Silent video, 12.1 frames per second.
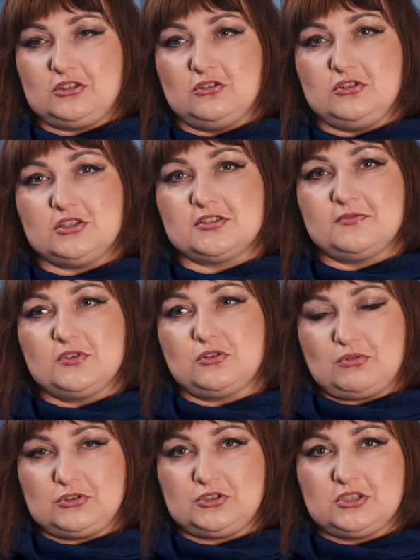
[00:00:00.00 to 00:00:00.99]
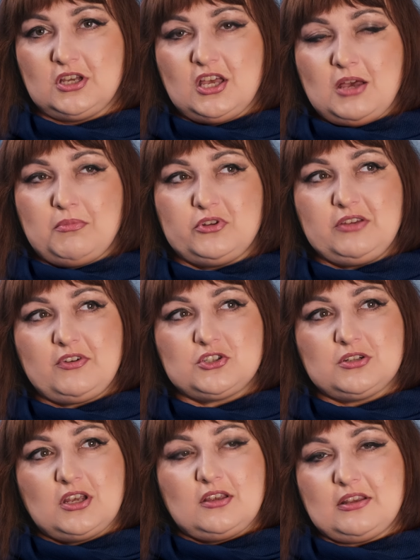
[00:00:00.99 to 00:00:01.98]
jego niezwykłość,
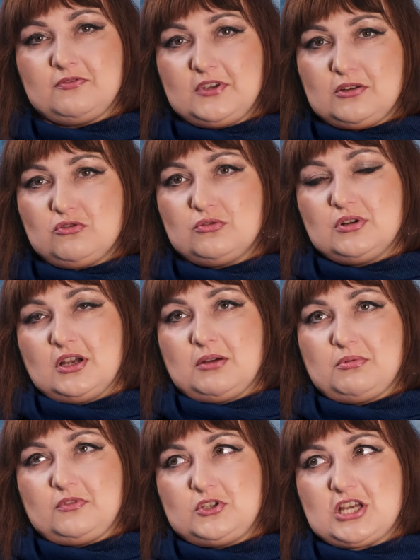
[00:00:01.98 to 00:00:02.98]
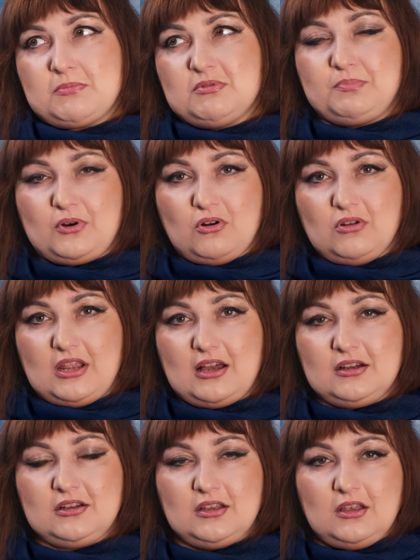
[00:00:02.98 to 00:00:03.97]
ponieważ na wielu, powiedziałabym,
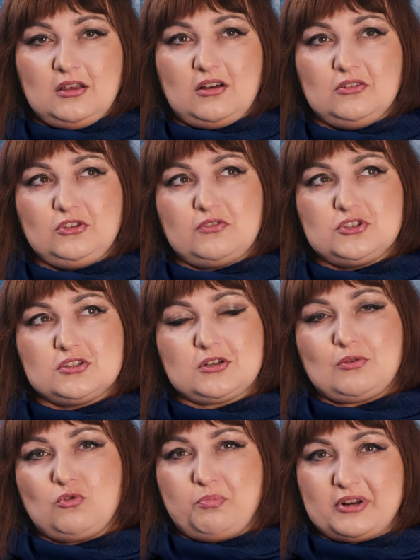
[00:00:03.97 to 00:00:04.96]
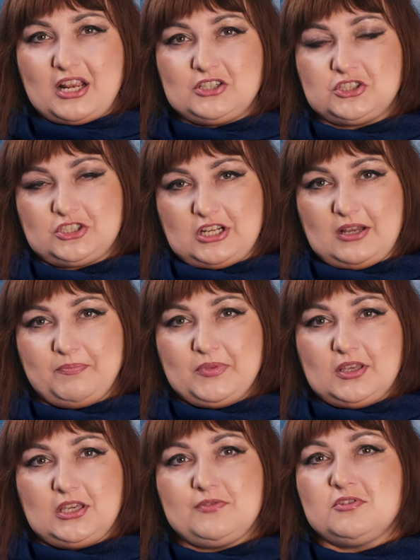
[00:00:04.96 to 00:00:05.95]
polach on to wszystko upraszcza
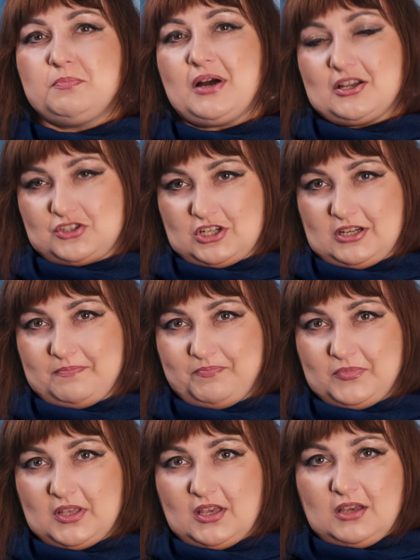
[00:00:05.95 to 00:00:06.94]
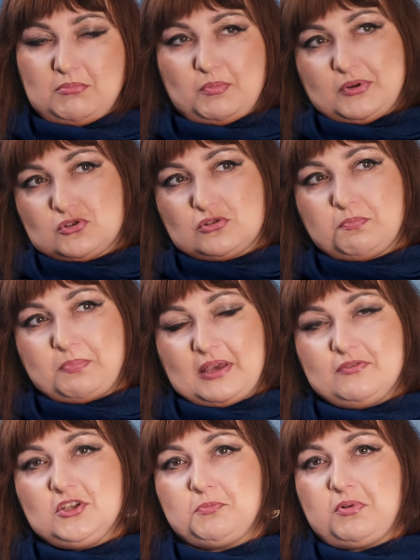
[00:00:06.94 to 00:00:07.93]
i wypacza. Po prostu
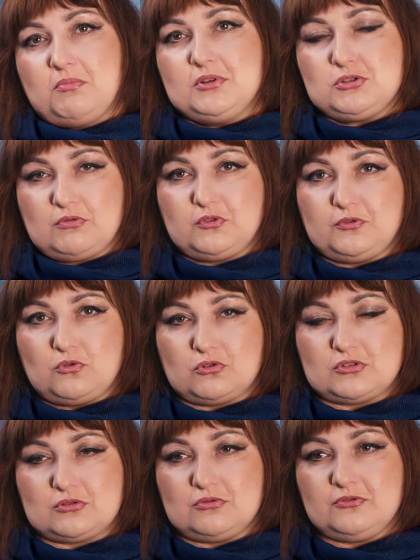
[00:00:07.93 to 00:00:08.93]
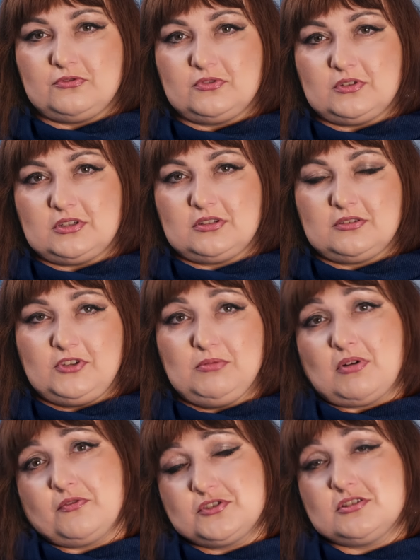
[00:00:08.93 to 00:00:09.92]
pewnych pomysłów twórców e,
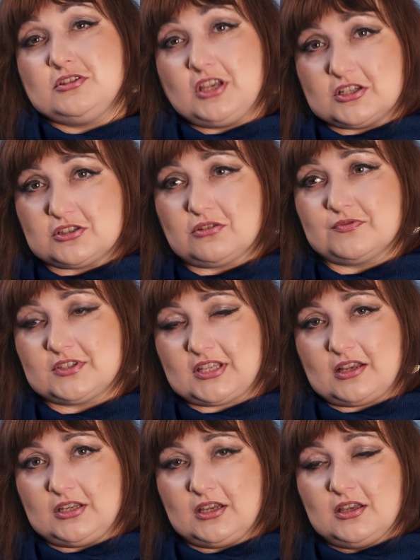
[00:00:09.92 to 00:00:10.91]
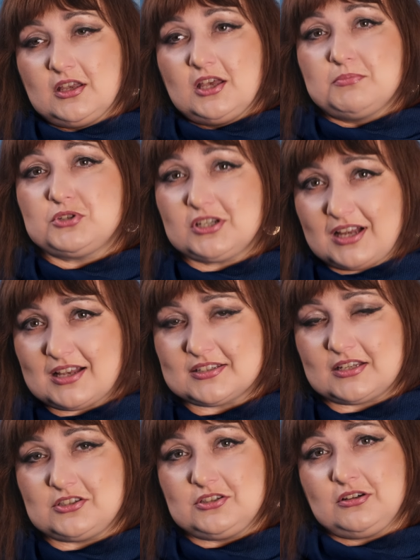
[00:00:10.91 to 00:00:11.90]
filmowcy nie są w stanie
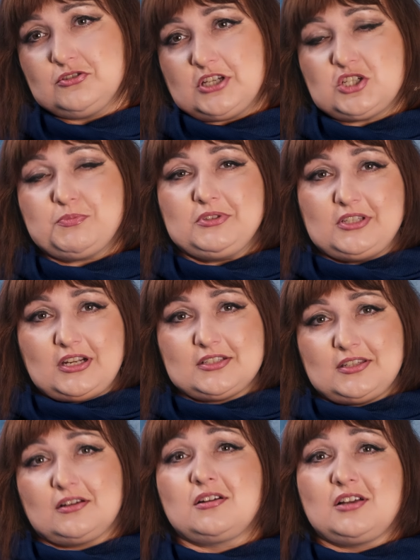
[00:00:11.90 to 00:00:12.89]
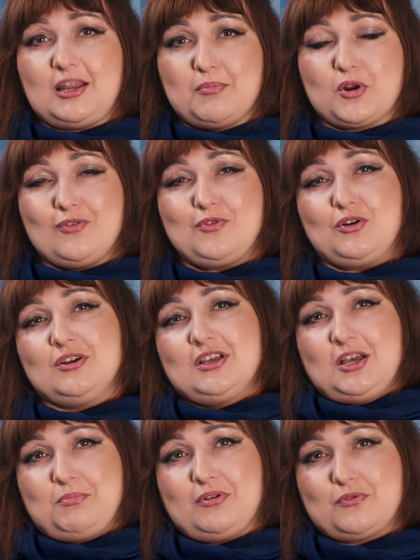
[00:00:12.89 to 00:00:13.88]
przekazać. I chociażby teraz tak klamrowo
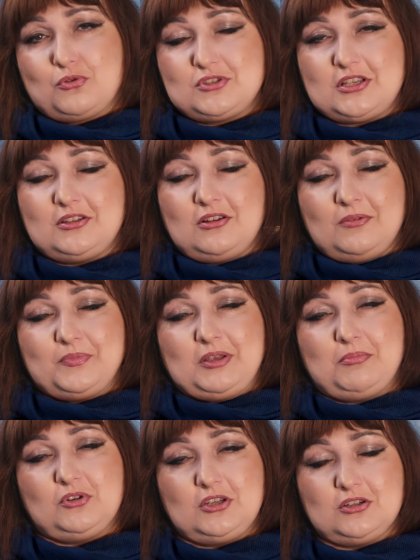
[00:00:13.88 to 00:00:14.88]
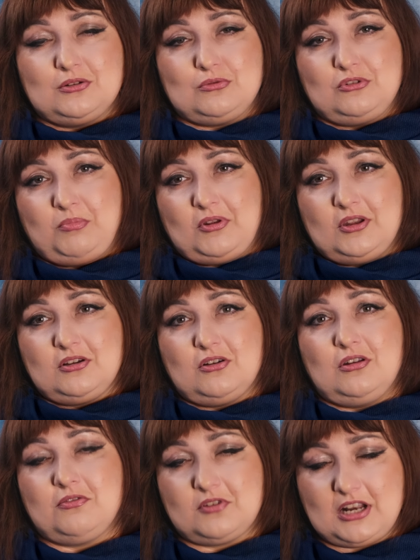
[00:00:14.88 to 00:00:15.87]
powrócę do e, mojego ulubionego
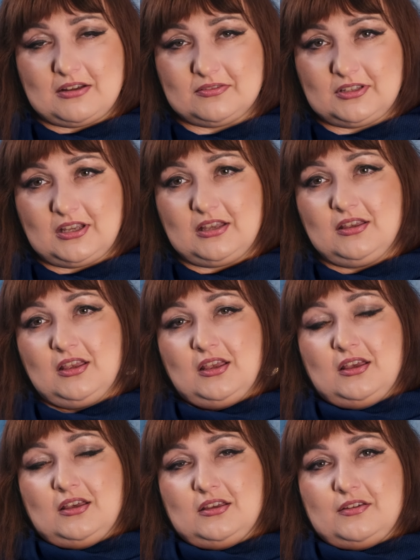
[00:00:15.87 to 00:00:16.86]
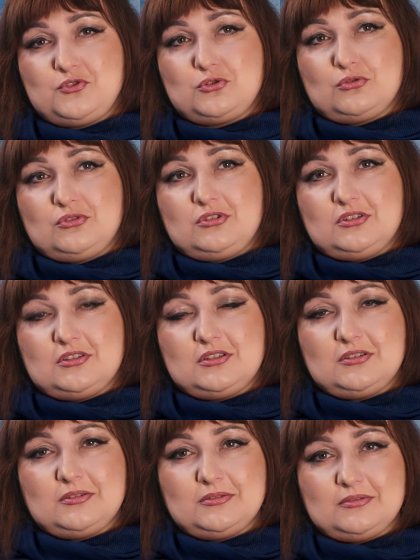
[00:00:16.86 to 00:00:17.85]
Lovecrafta. E, wśród
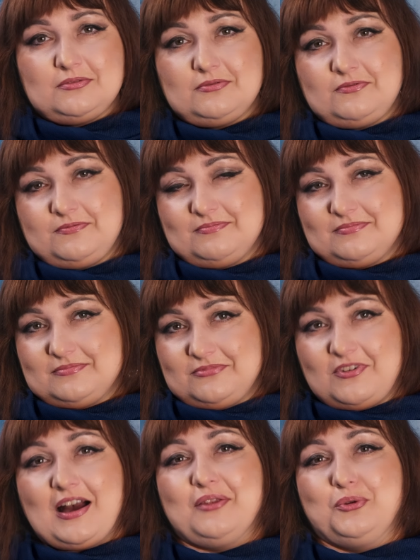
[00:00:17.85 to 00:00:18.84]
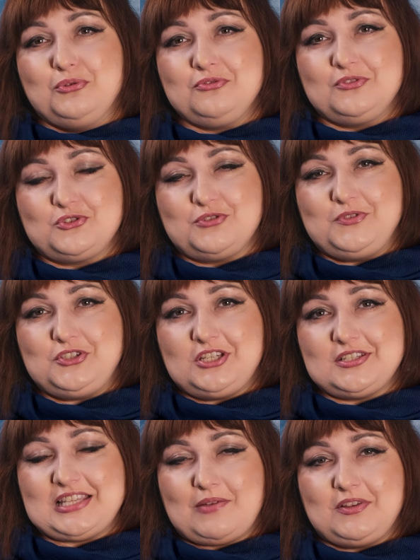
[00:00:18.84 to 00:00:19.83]
fanów oczywiście
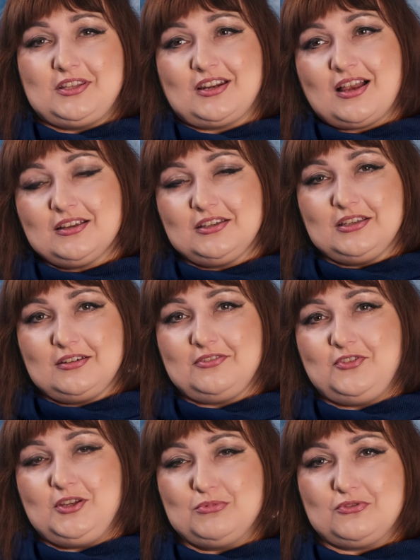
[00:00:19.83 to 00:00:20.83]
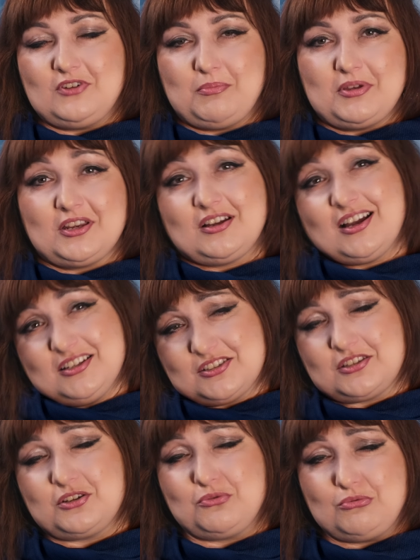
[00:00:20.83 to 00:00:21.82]
jest nawet ranking filmów
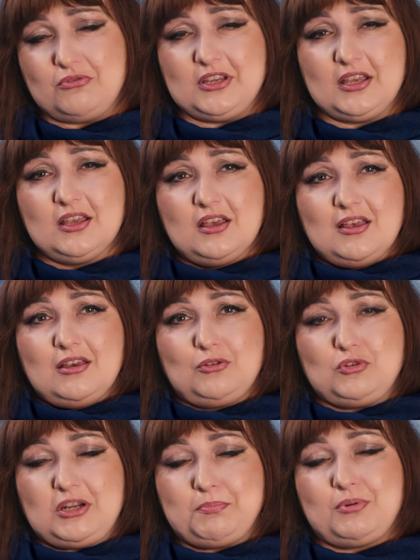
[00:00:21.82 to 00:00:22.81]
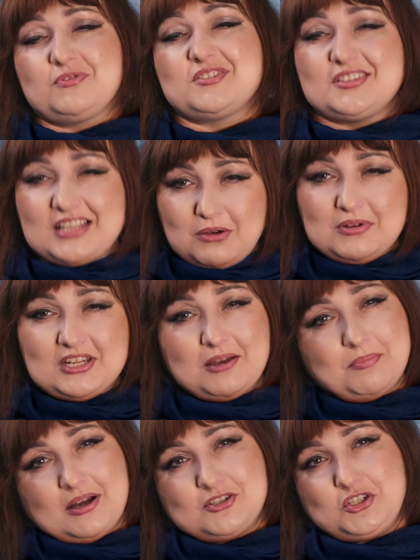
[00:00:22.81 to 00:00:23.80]
amerykańskich głównie, które powstały na
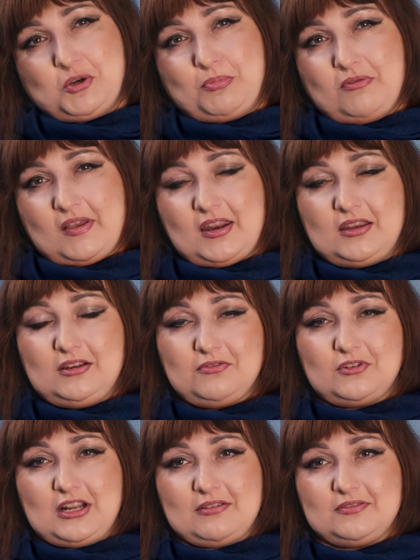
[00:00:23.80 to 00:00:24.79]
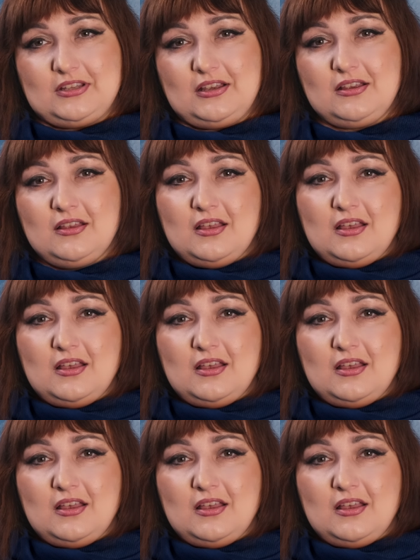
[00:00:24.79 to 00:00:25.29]
bazie opowiadań Lovecrafta,